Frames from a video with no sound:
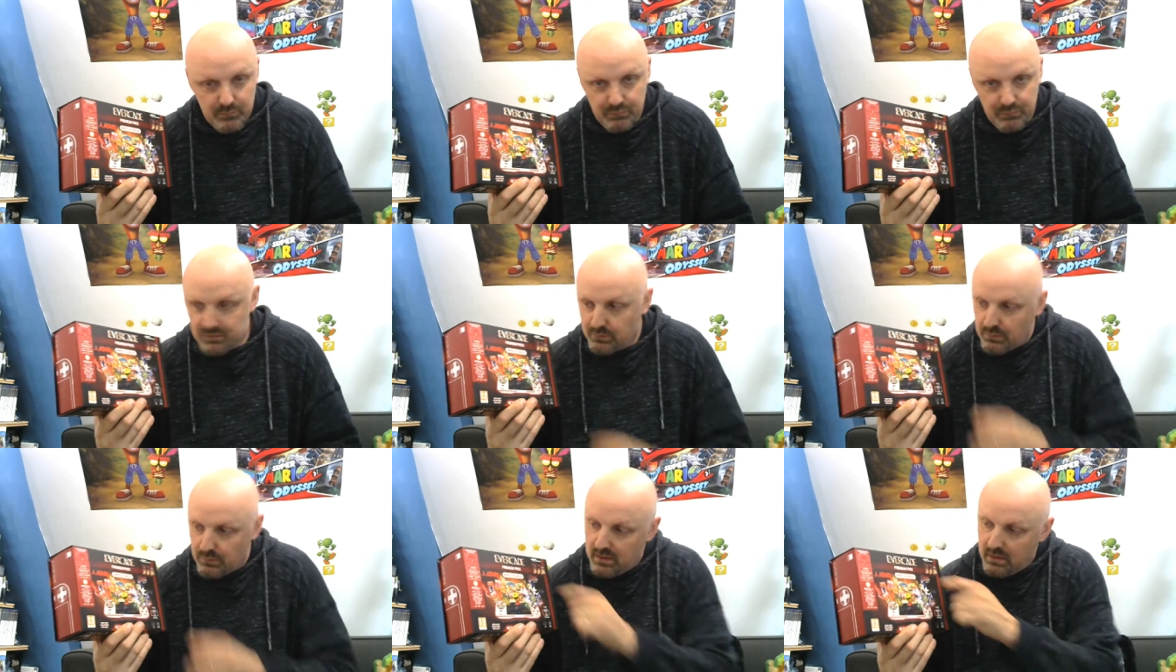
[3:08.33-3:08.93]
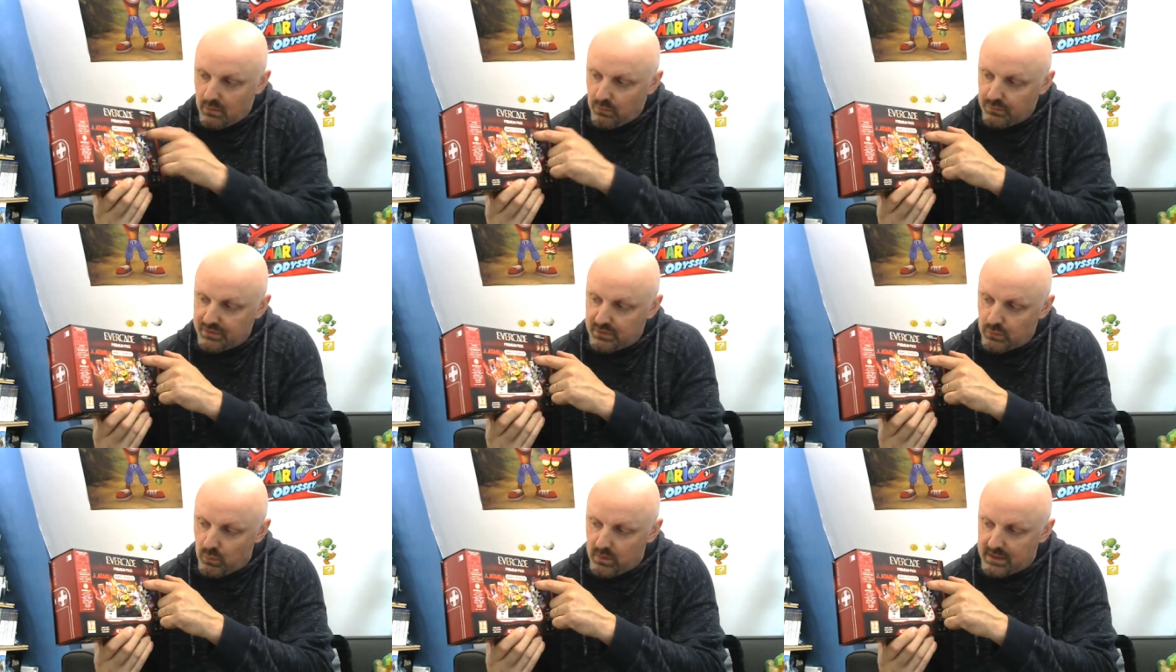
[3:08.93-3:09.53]
puisque là, on
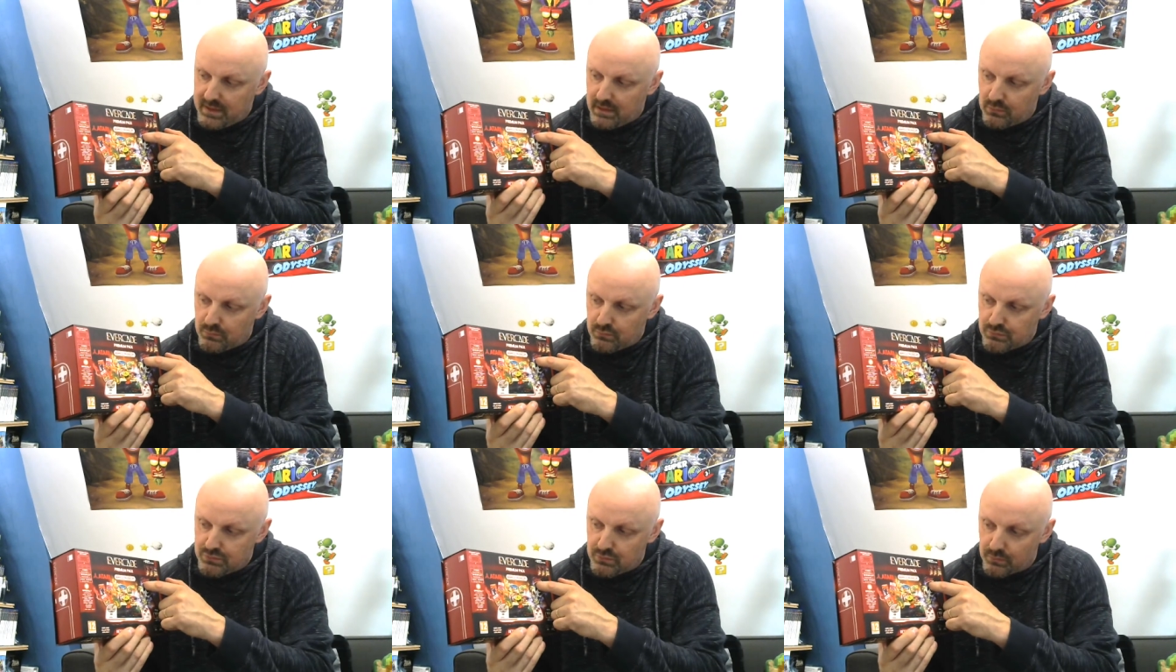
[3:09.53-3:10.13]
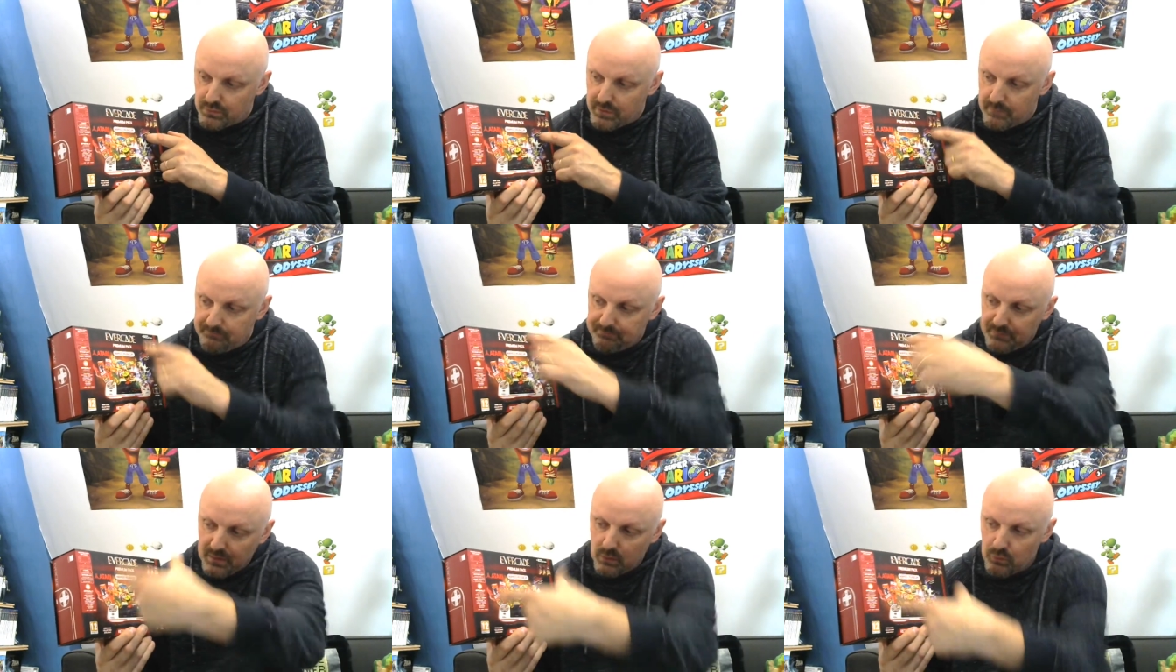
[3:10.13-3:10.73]
a trois cartouches, donc
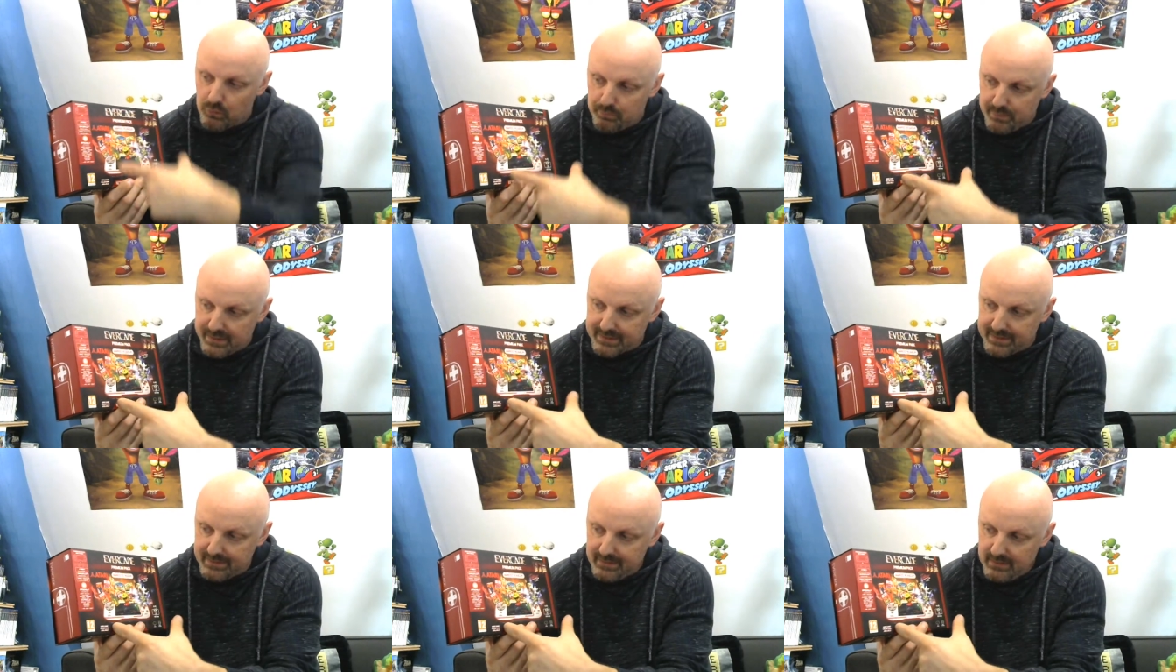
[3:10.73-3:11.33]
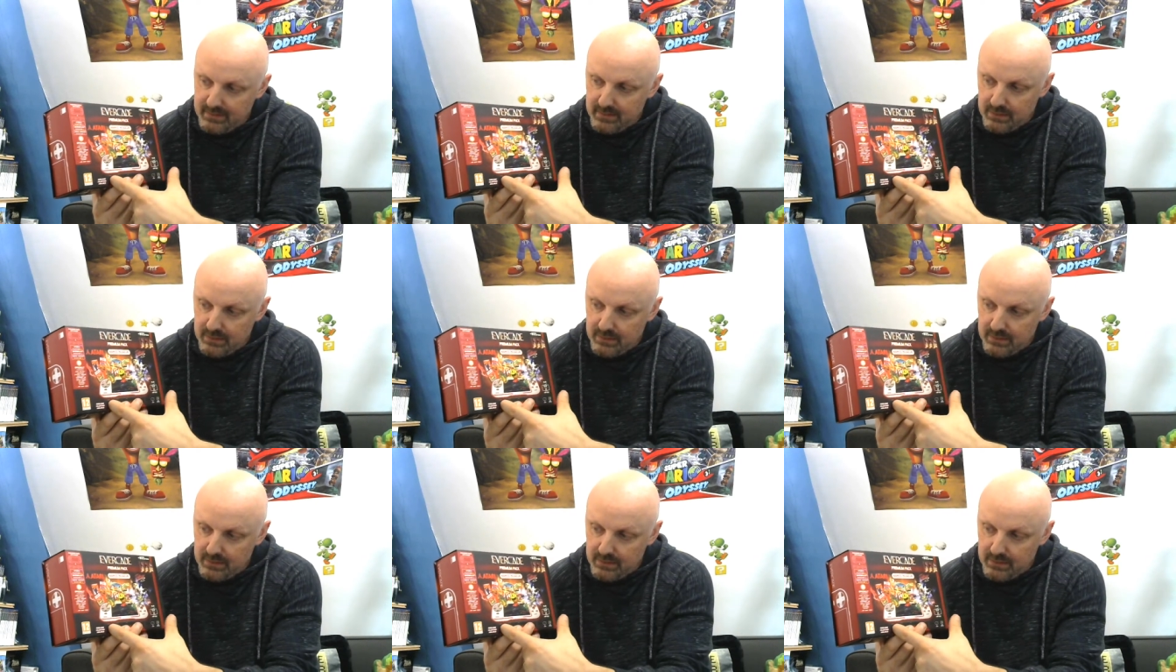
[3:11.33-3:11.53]
le pack